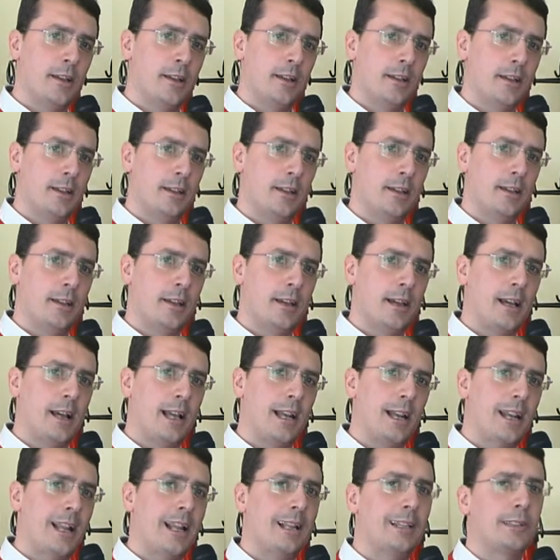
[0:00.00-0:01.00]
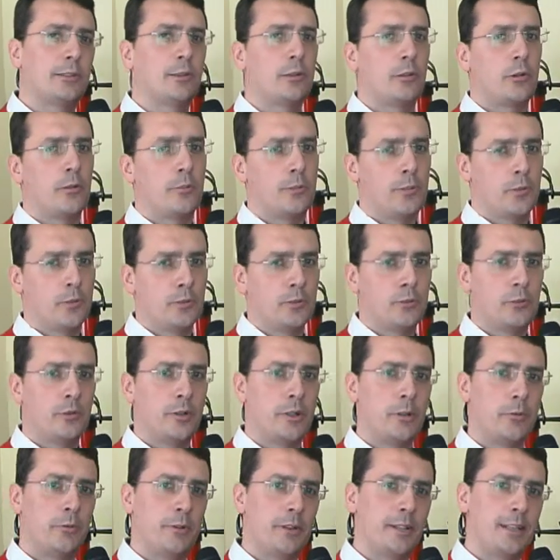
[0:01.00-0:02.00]
eh, all'altro punto
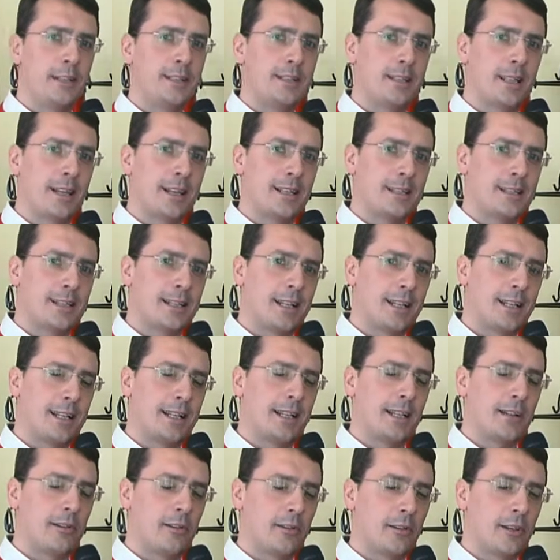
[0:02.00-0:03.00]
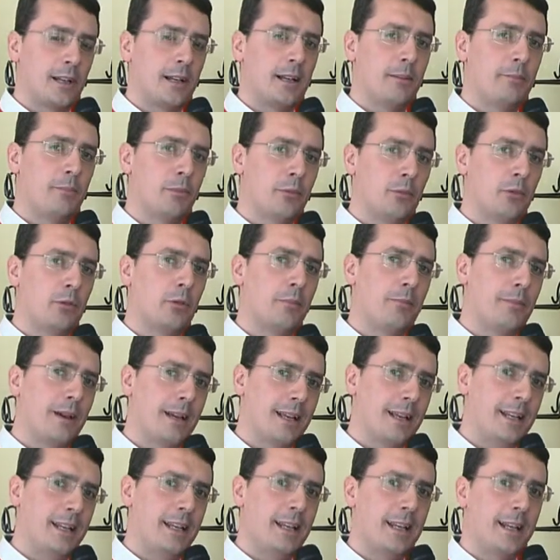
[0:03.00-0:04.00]
in cui inizia la strada che collega appunto
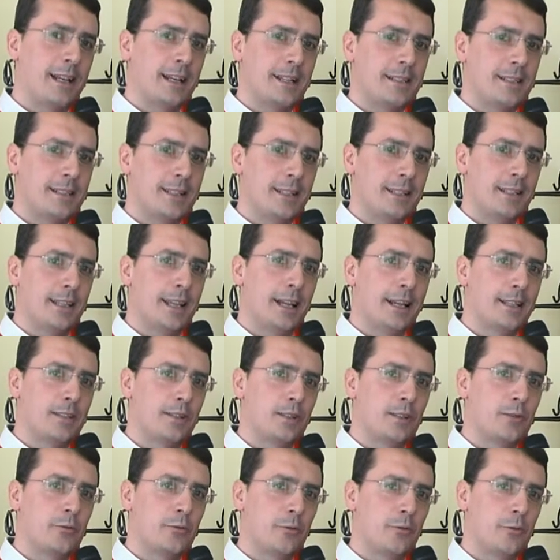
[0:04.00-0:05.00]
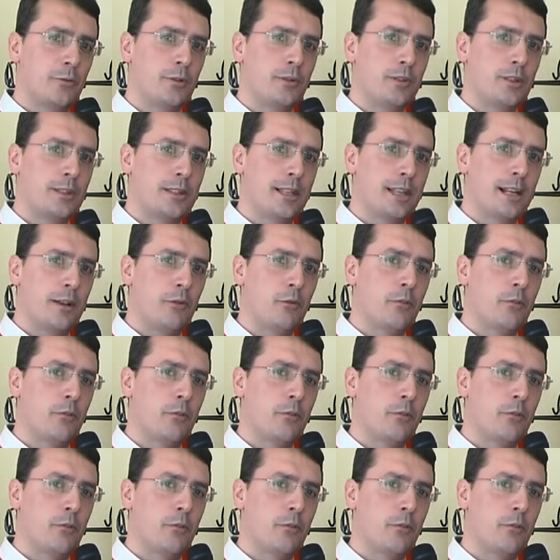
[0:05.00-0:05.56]
Bagheria a Casteldaccia su cui ci sarà